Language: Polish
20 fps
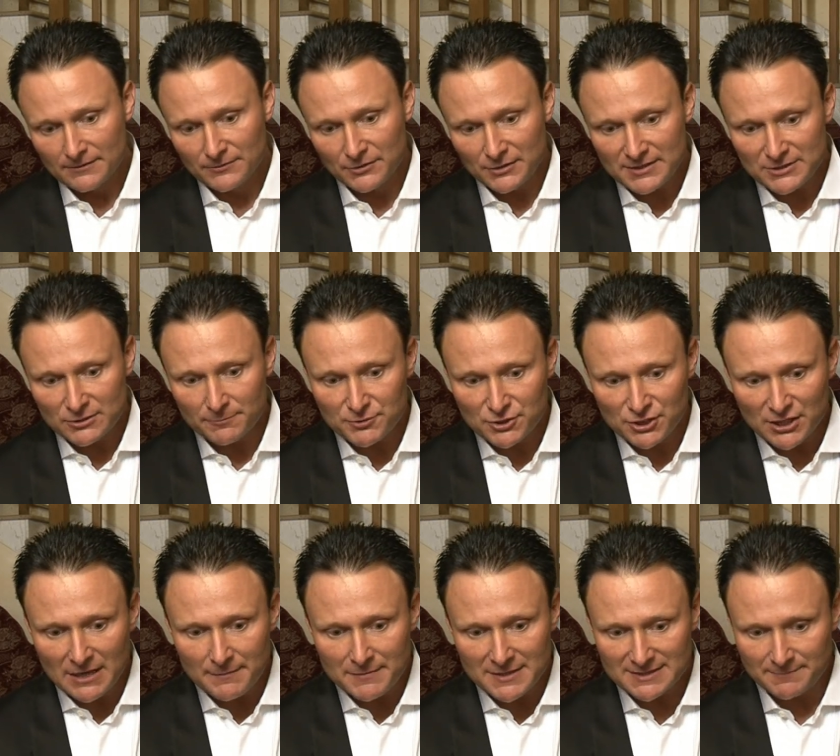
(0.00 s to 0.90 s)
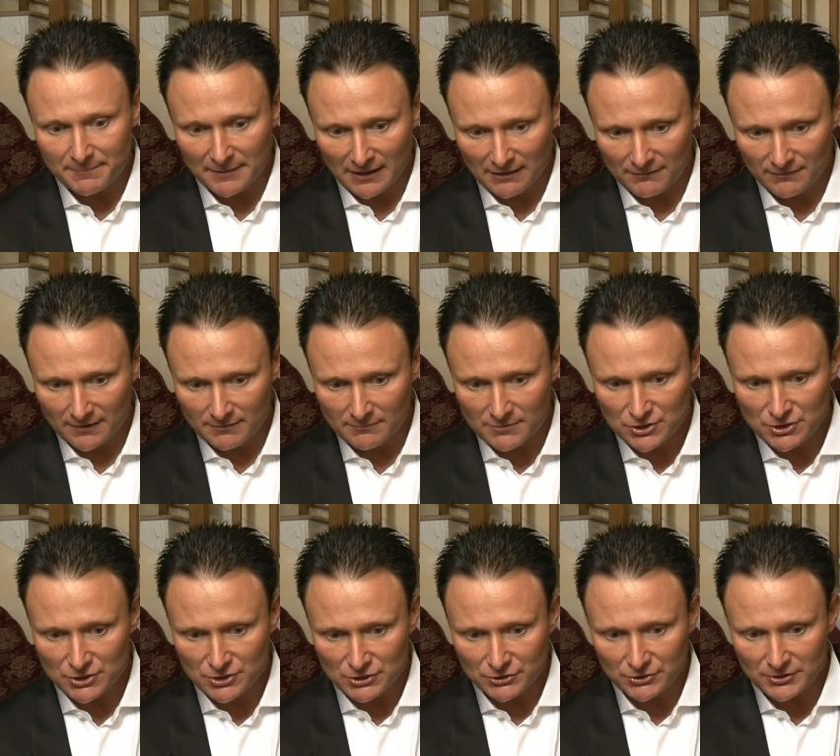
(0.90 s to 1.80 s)
No jest to przyjemna sprawa.
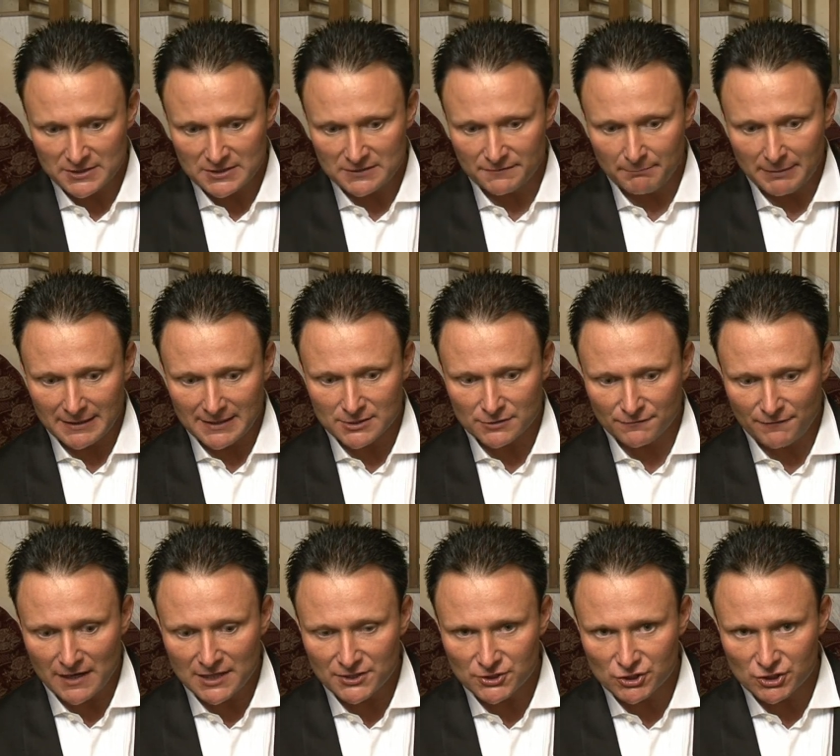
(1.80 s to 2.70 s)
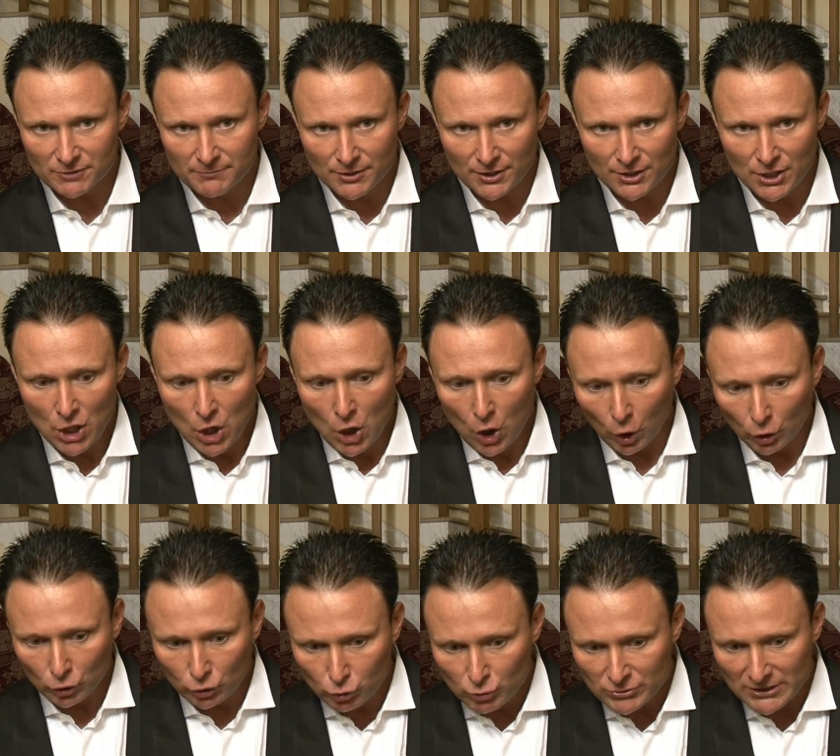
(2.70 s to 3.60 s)
Myślę, że to jest bardzo ważne, żeby
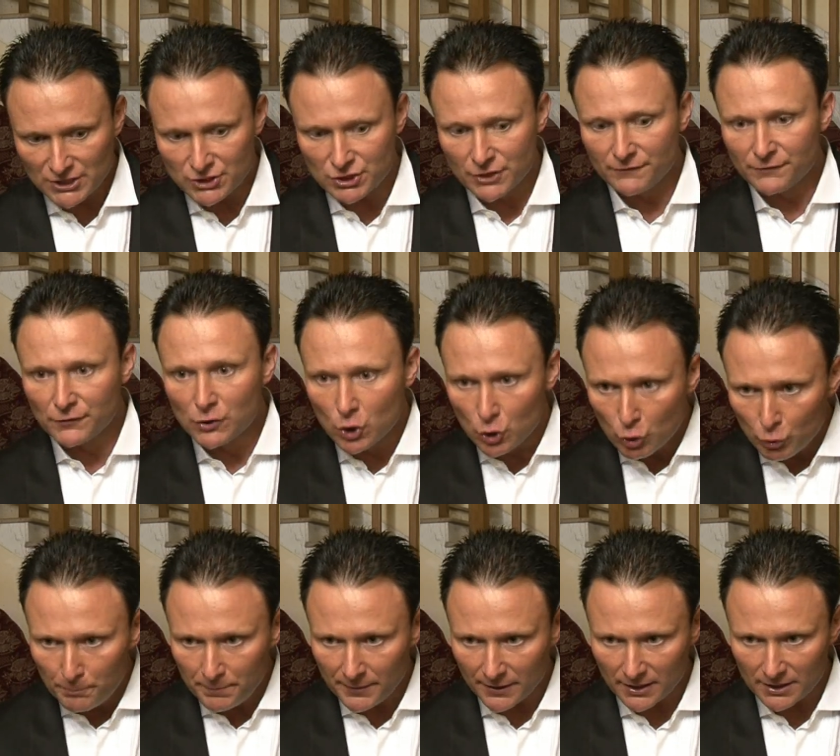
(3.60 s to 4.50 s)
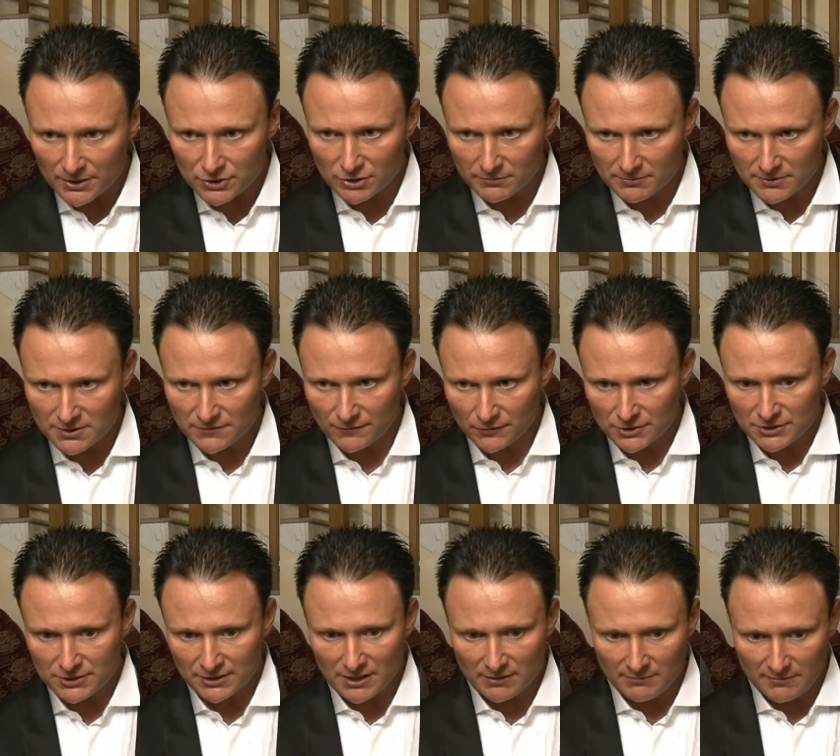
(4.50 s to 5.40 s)
odchudzać się w grupie, żeby
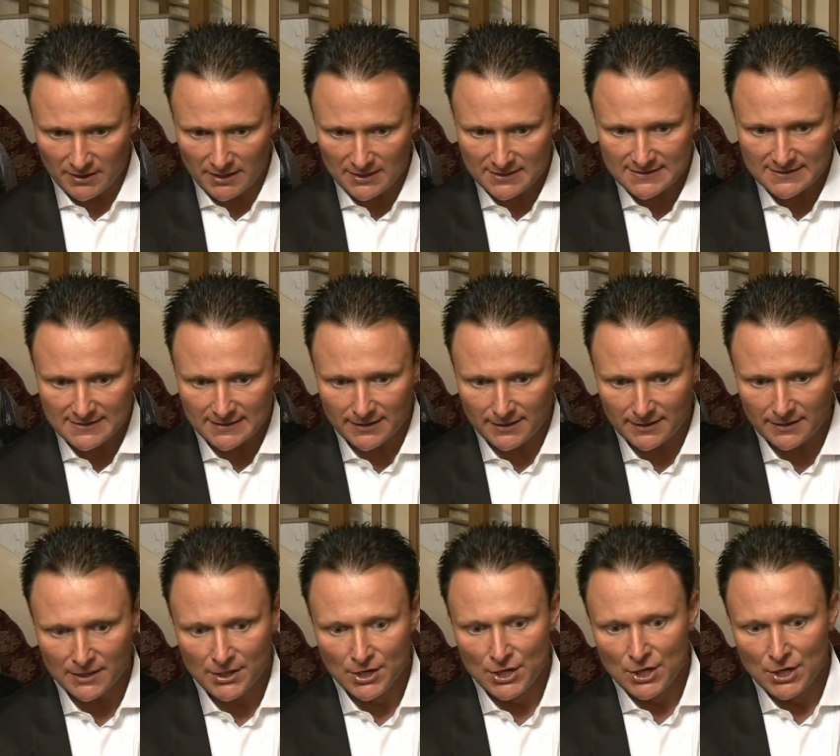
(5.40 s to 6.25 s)
stworzyć takie miejsce,